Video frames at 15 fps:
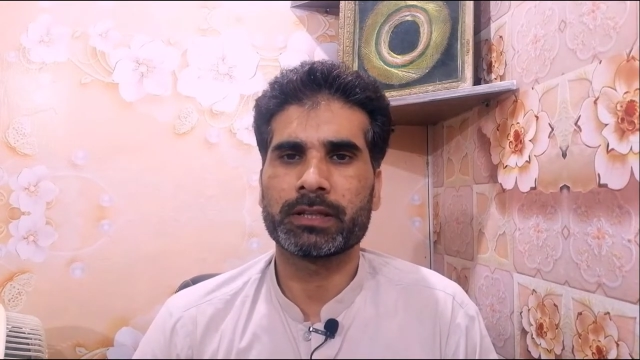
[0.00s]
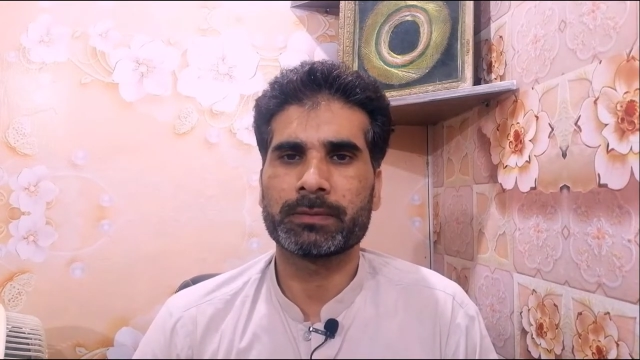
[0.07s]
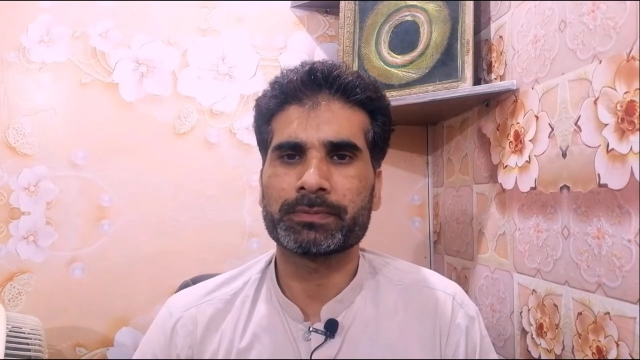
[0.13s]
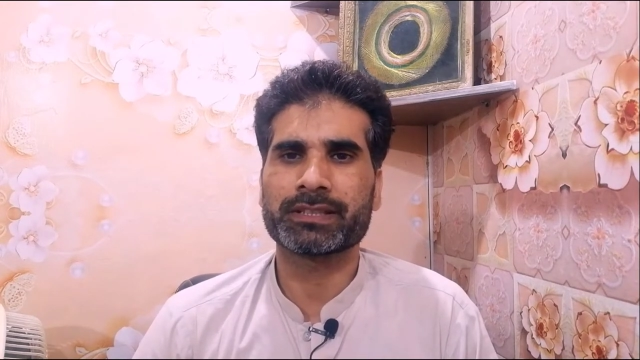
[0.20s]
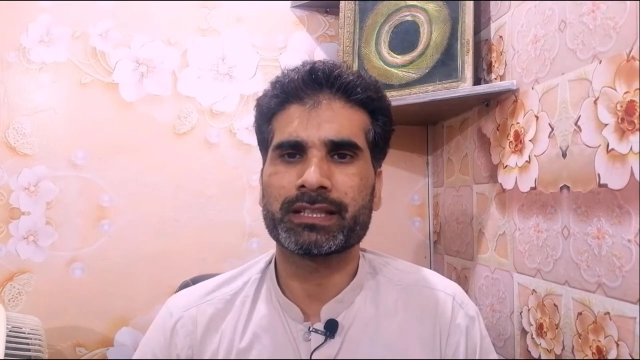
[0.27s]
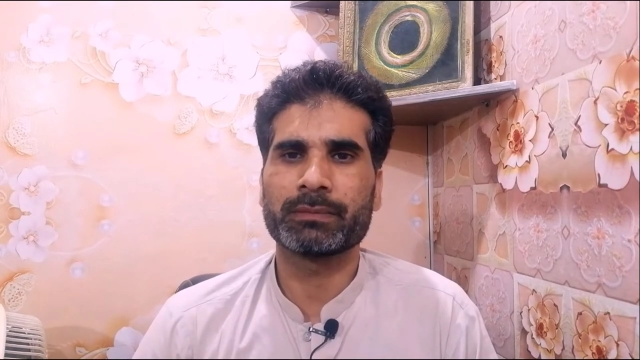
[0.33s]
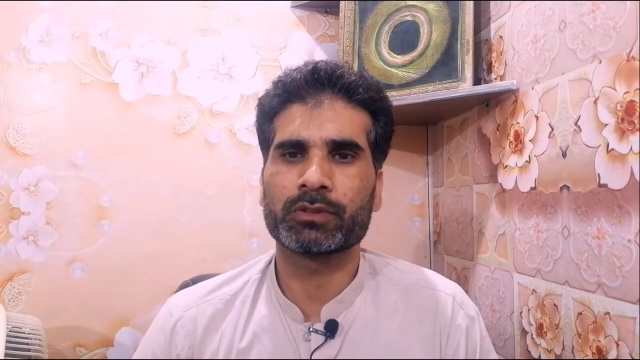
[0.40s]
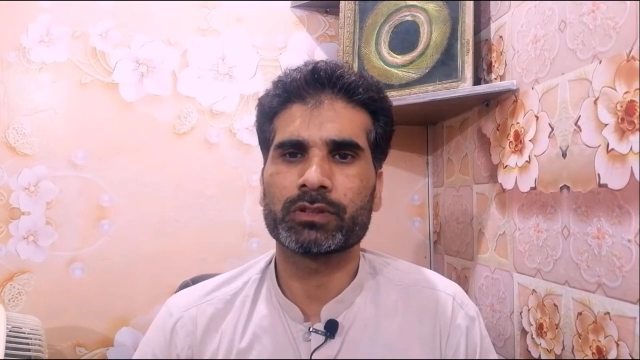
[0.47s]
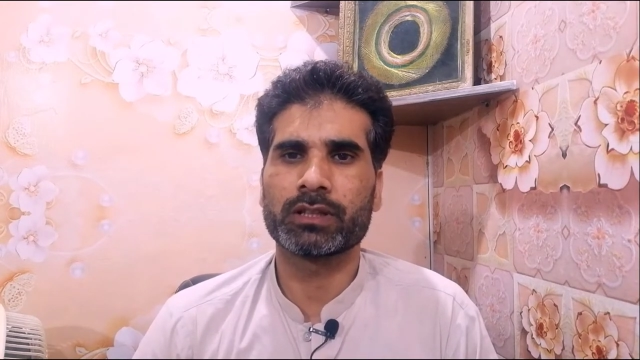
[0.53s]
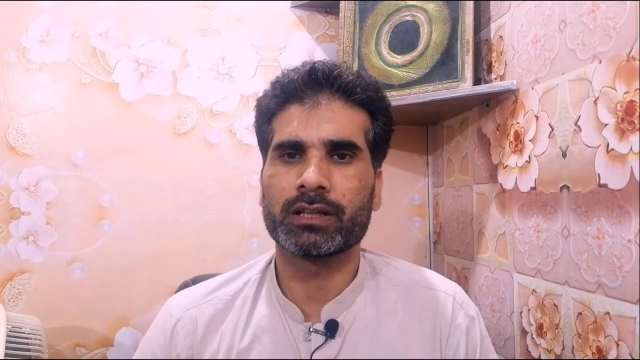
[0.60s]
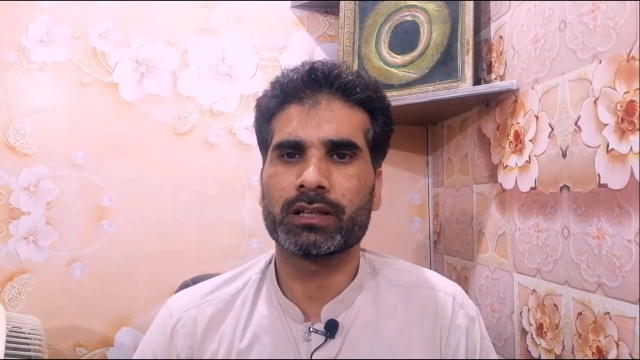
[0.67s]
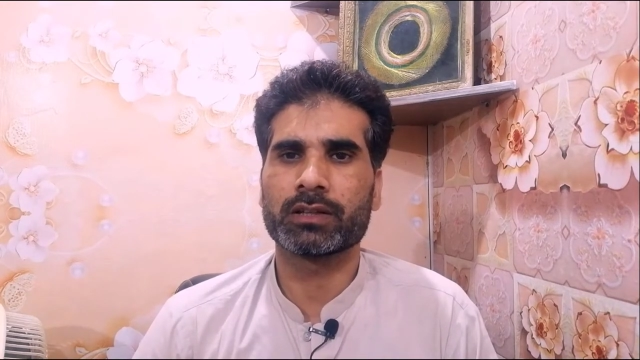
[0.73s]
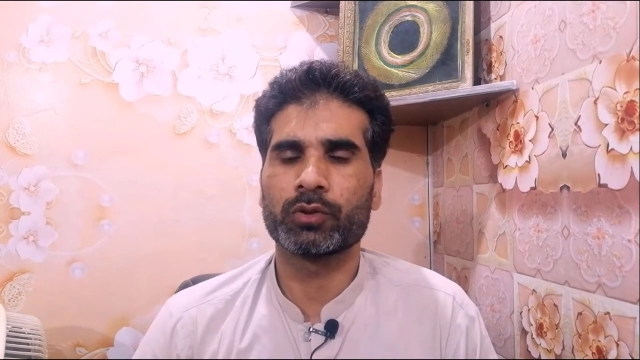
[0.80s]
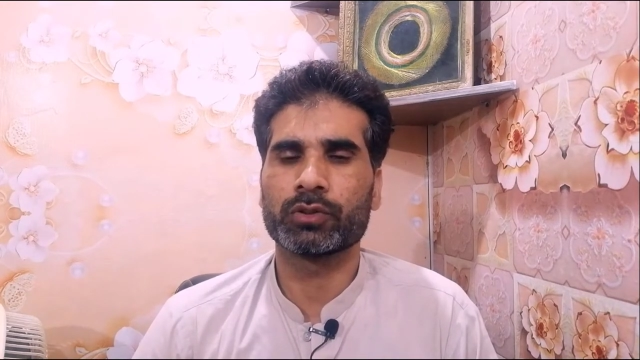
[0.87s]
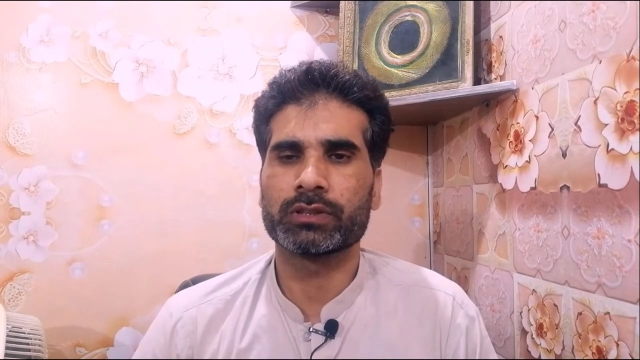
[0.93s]
टिप्स के
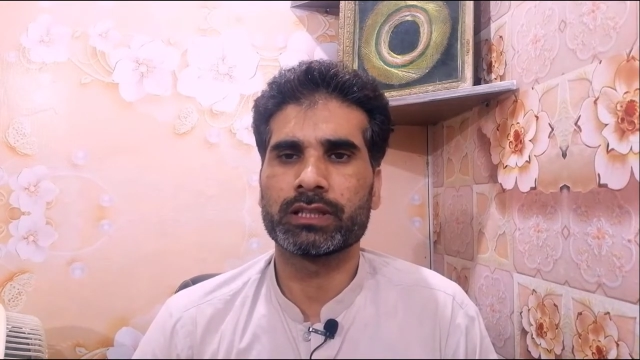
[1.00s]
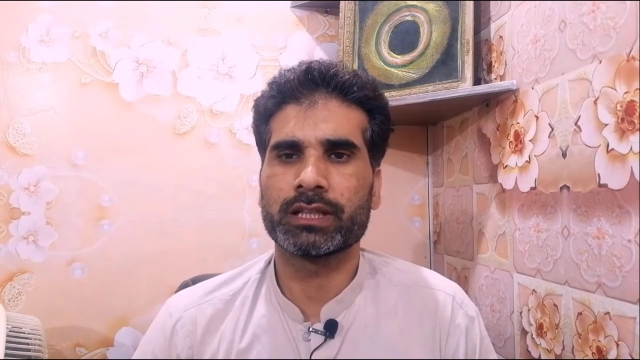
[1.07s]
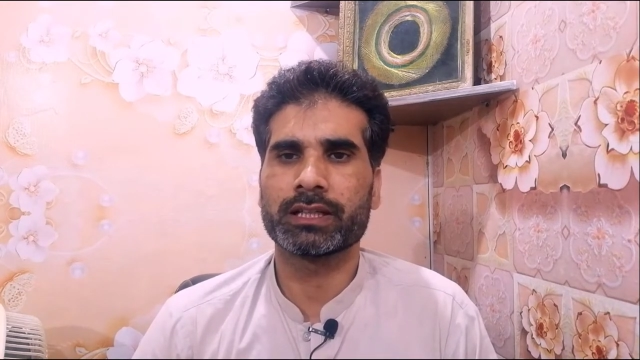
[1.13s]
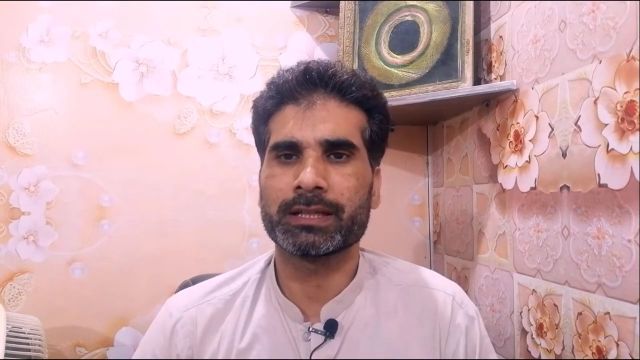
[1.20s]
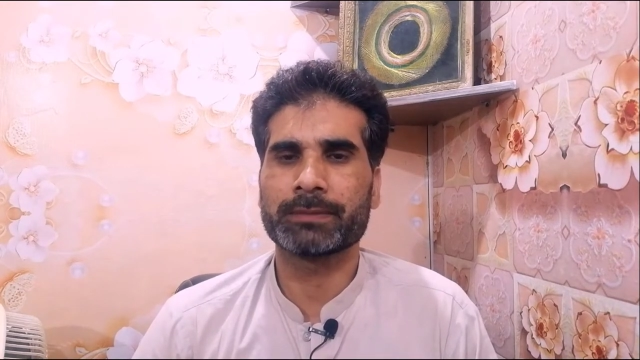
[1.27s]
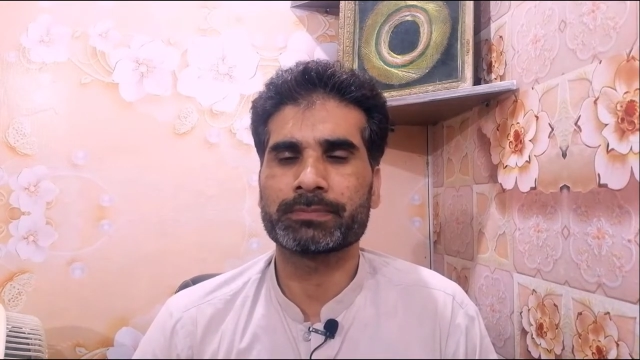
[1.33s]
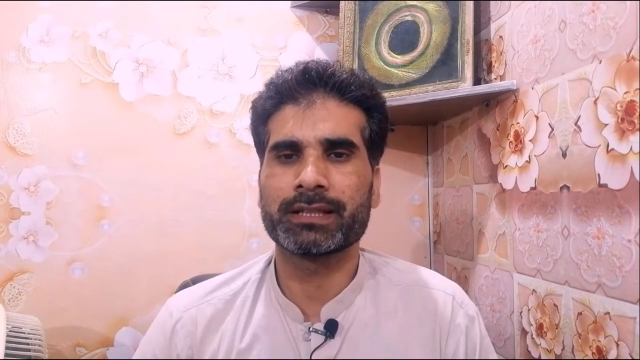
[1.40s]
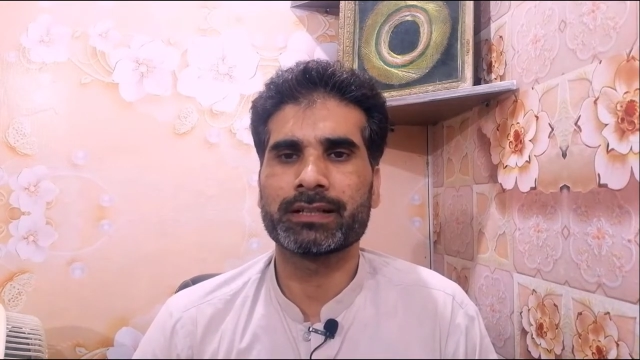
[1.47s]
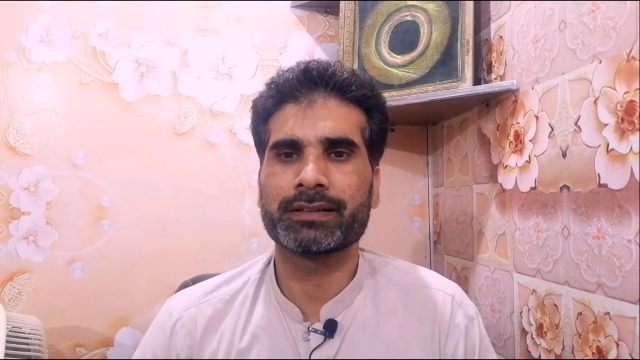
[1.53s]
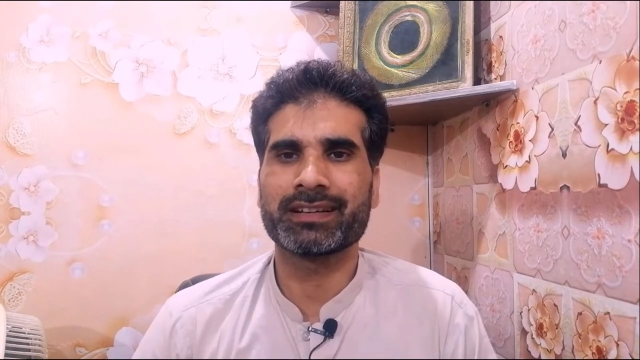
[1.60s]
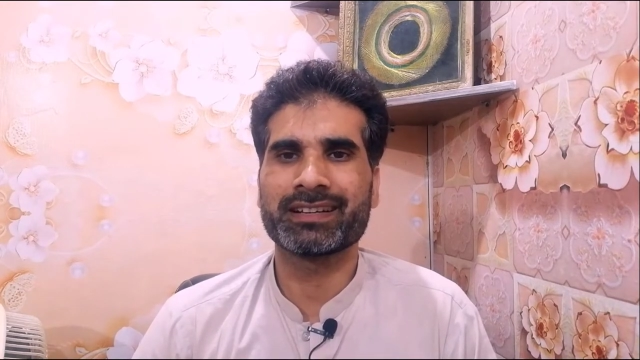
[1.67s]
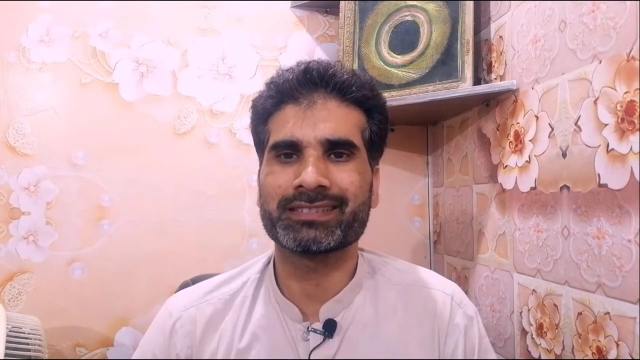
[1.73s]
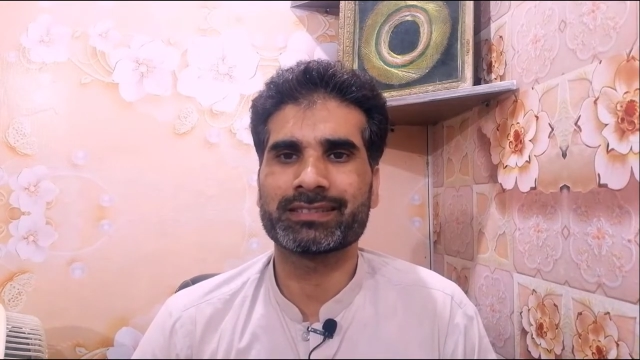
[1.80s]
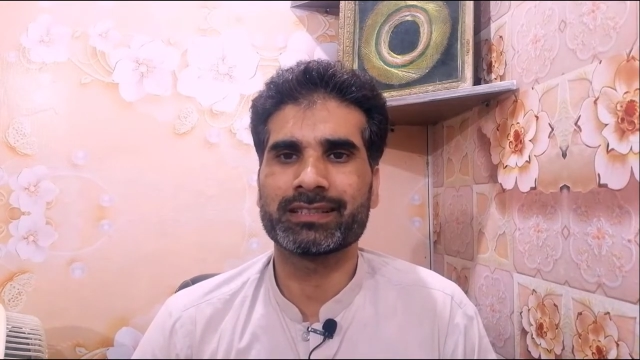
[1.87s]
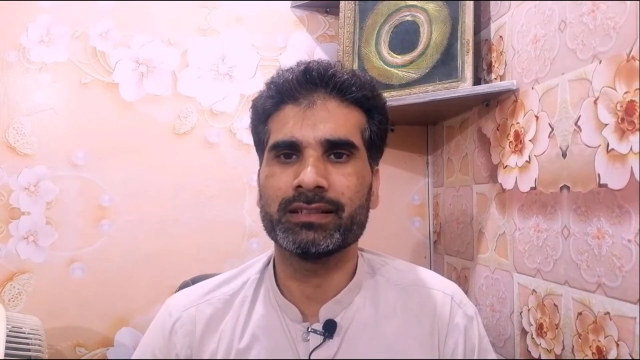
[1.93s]
मतलब होती हैं टिप्स एंड
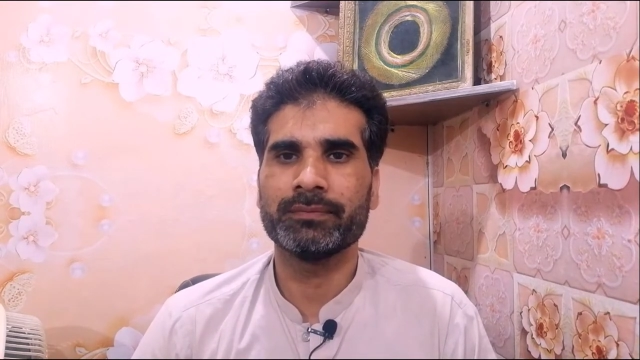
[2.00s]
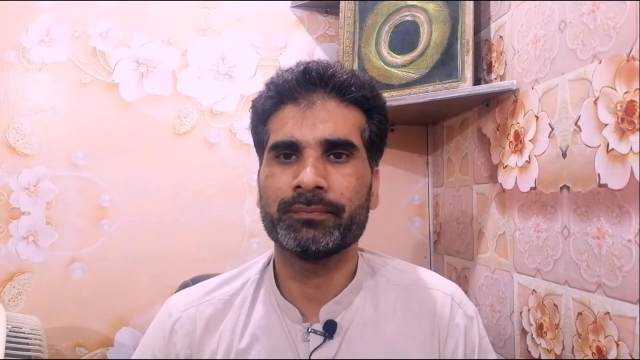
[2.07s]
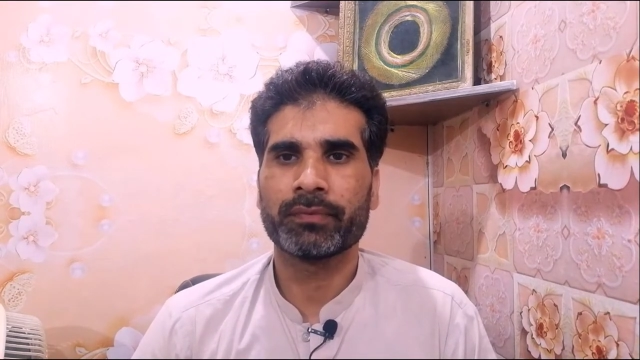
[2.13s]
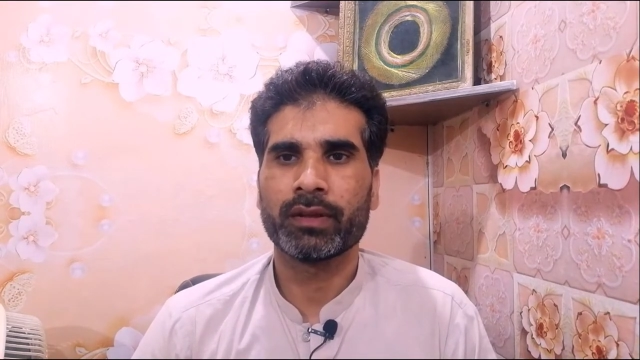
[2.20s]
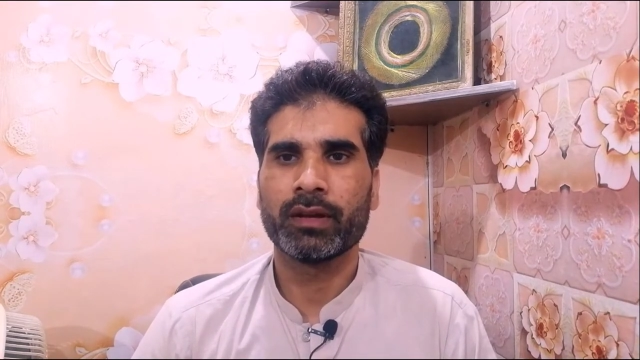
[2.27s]
ट्रिक्स हैं